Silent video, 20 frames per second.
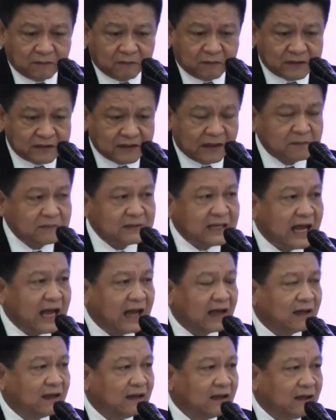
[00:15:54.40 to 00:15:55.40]
มาเสริมสร้า
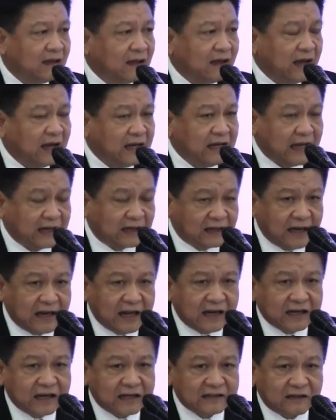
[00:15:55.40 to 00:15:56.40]
งให้เด็กได้
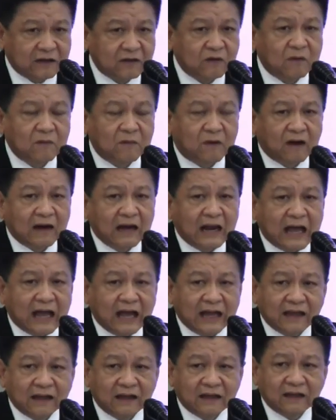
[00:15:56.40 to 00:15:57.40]
เล่นในสังคมออนไล
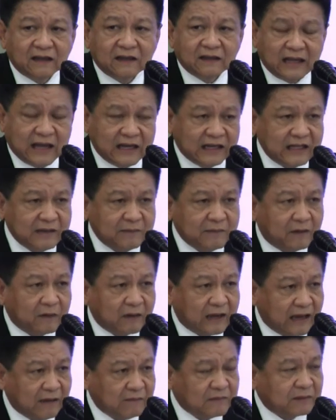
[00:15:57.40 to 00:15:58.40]
น์แทนที่ไปเอา
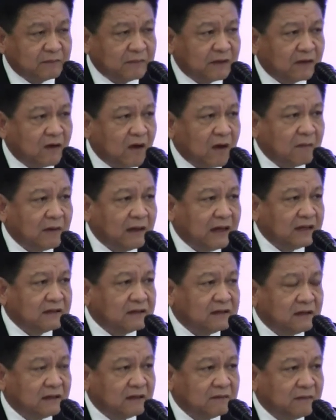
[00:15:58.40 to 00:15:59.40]
เกมจากเมืองนอกมาเล่น
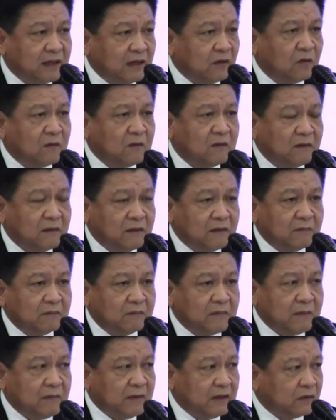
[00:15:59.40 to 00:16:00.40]
ซึ่งไม่
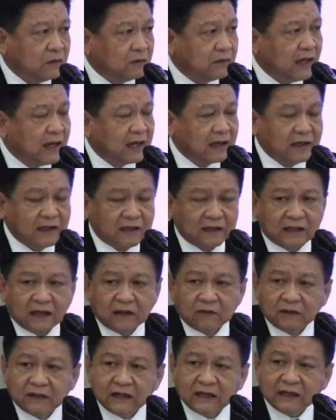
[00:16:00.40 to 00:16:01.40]
มีจุดอ้างอิง
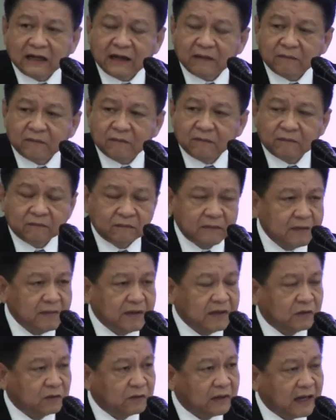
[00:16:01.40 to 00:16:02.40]
ทางวัฒนธรรมไม่มีจุด